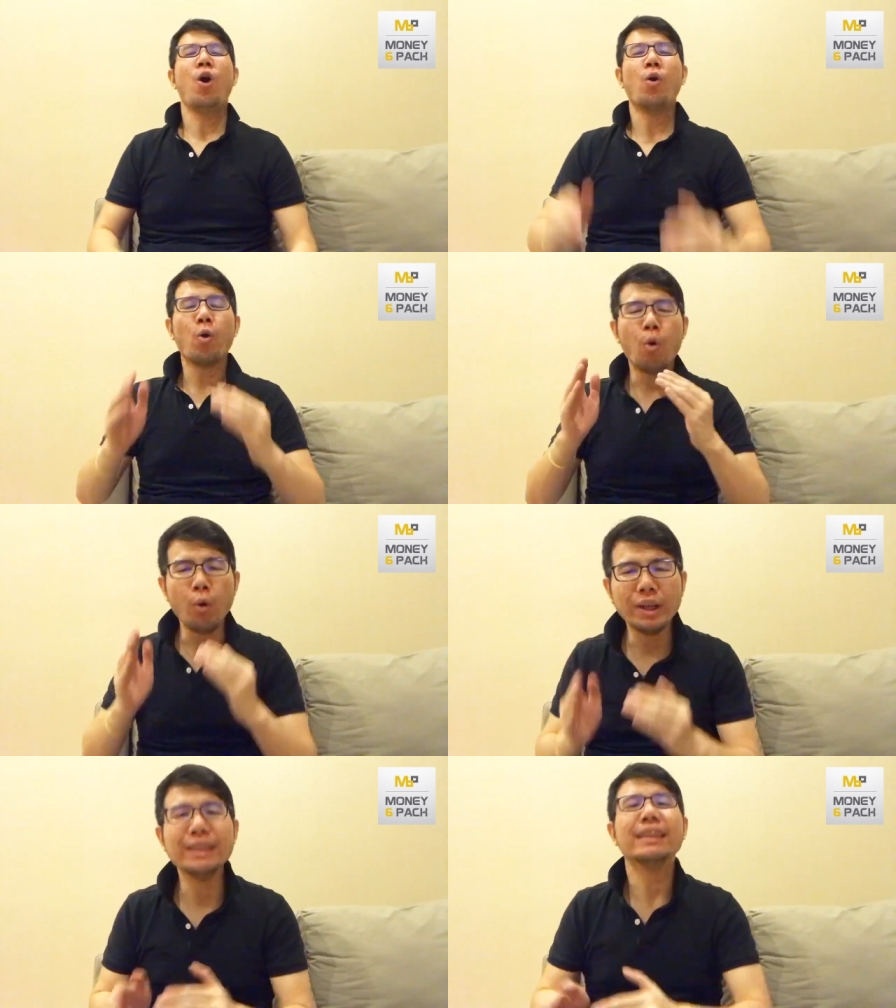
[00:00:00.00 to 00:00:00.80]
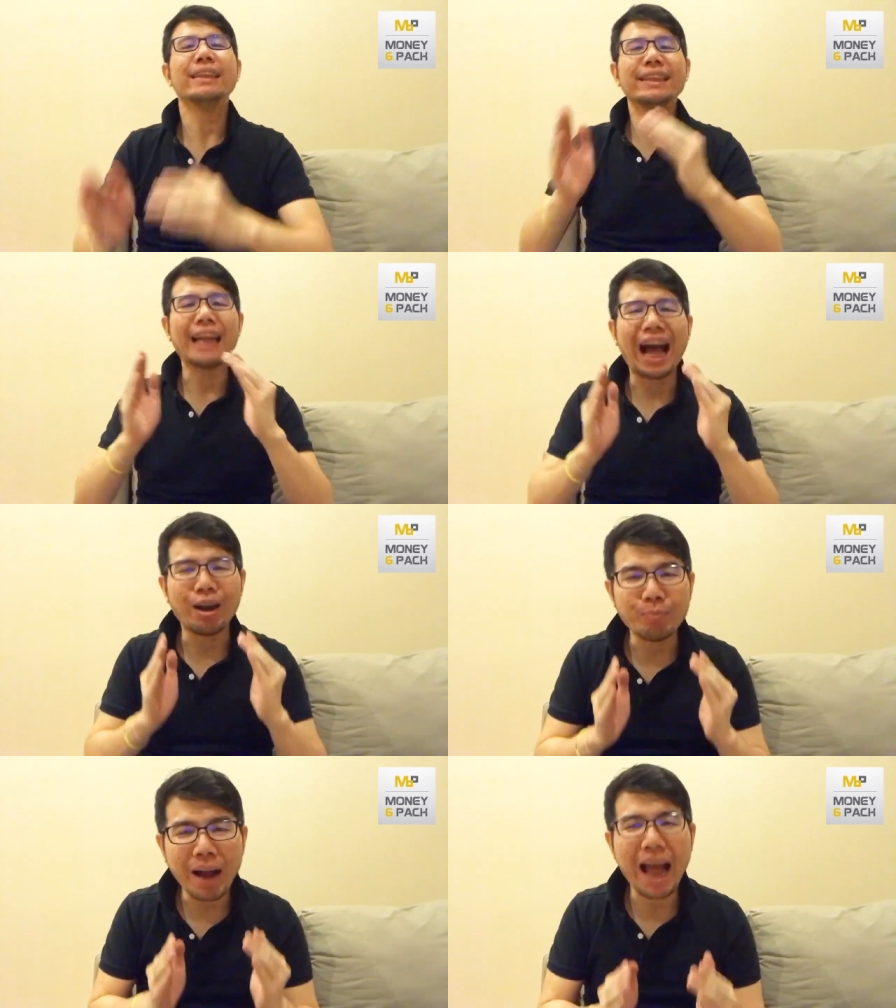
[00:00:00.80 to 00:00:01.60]
คุณสา
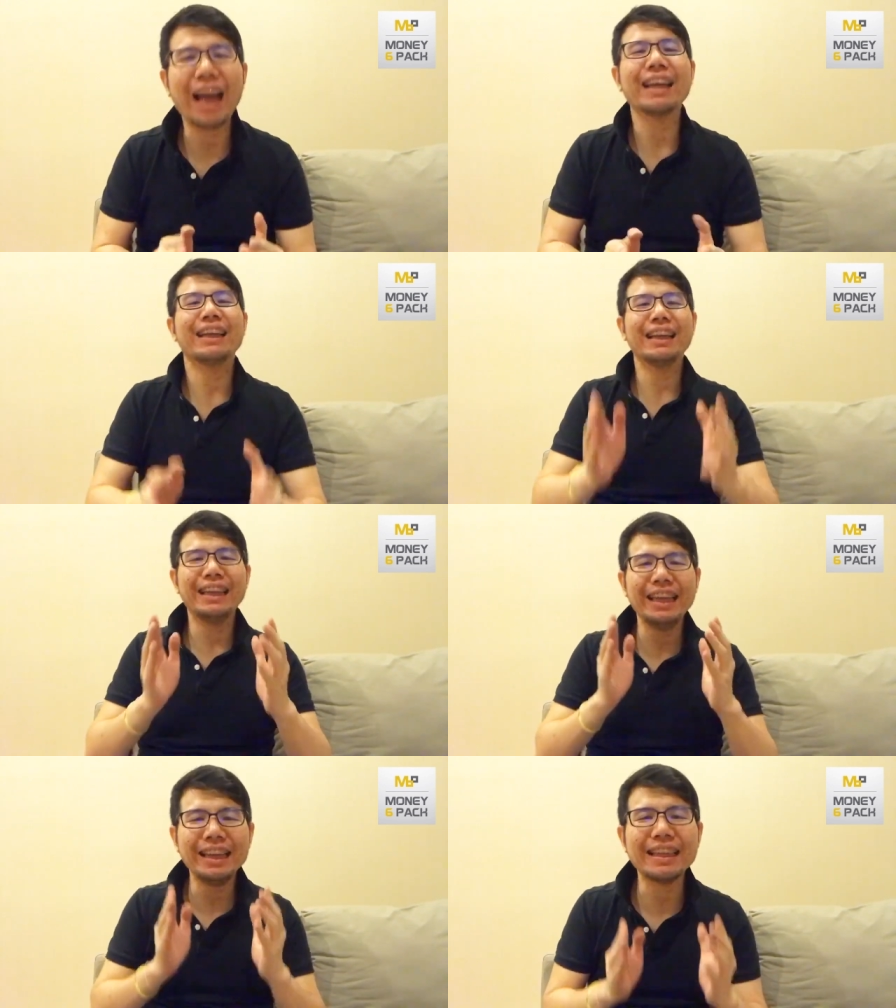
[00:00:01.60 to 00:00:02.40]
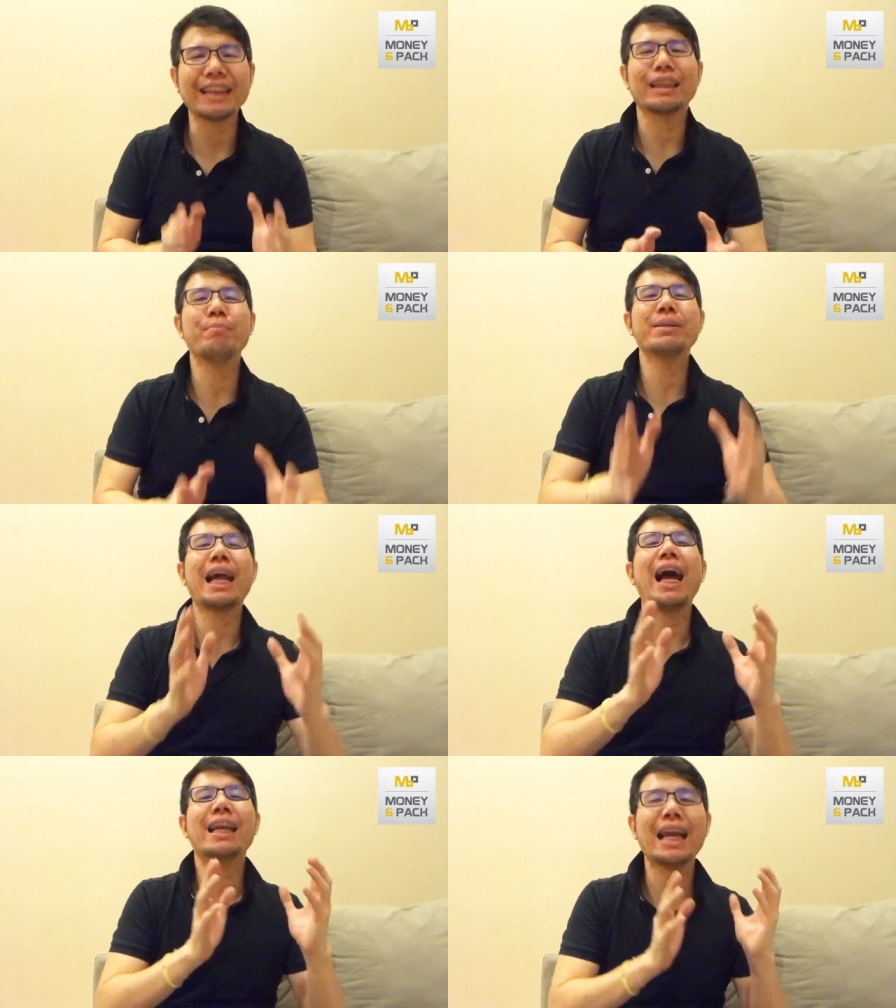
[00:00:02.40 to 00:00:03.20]
มารถที่จะชำระ
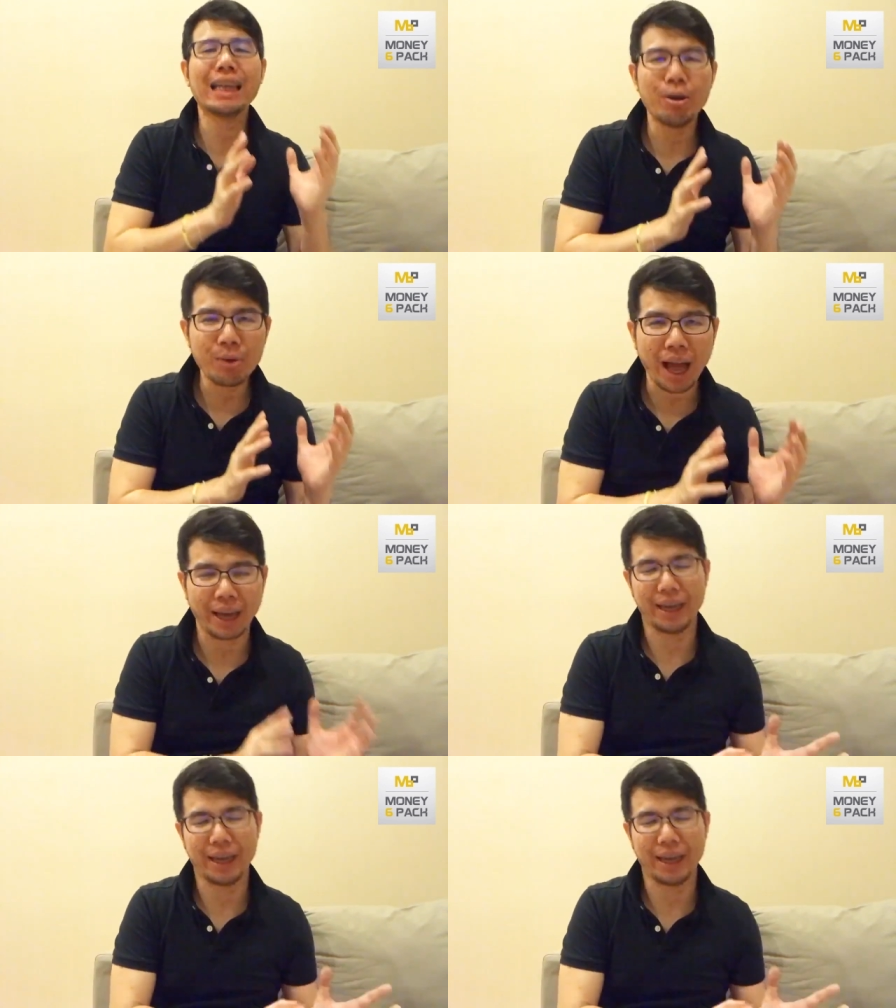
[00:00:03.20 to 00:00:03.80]
ได้เท่าไหร่